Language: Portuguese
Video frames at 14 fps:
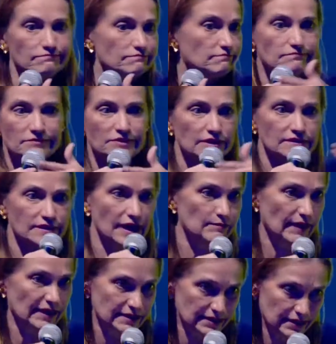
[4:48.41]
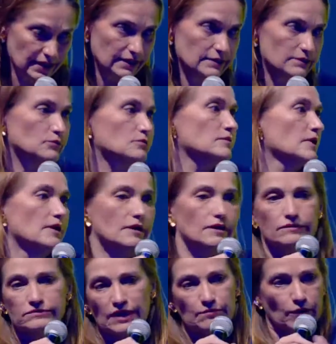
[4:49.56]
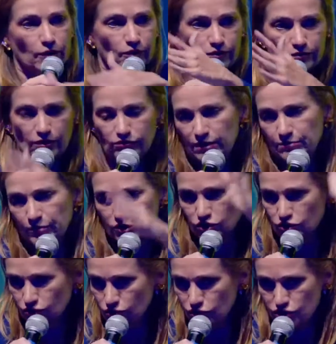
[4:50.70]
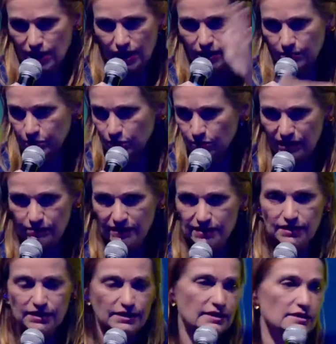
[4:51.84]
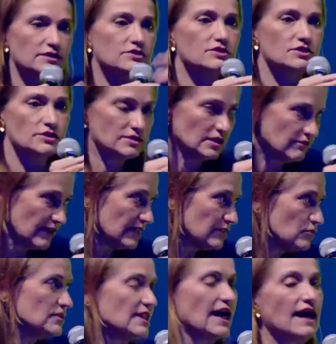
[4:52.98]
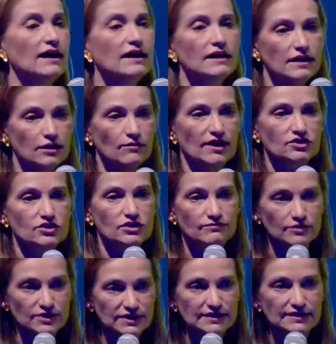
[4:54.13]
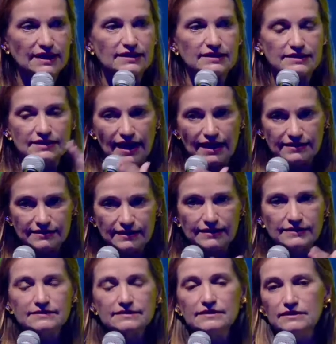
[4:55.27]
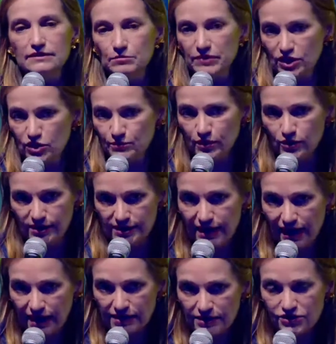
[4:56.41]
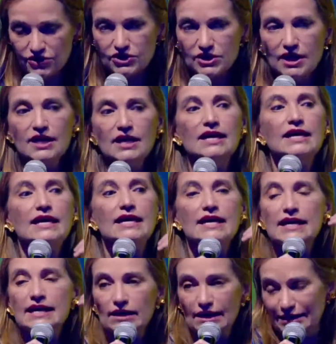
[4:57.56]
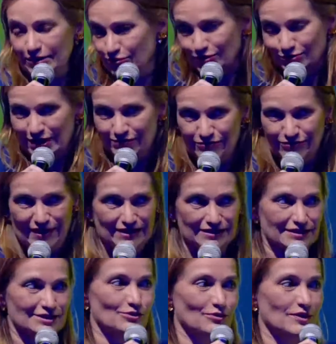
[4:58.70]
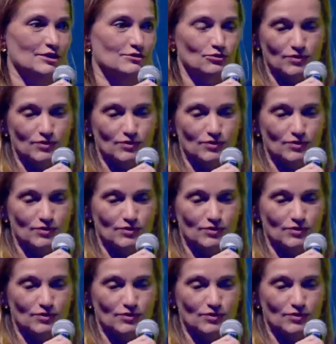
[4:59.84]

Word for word: você sai mais cedo, tá bom, alguém pode não gostar, problema deles, e você vai cuidar. Eu acho que você tem que estar tá atenta para as prioridades. Eu estava falando, eu nunca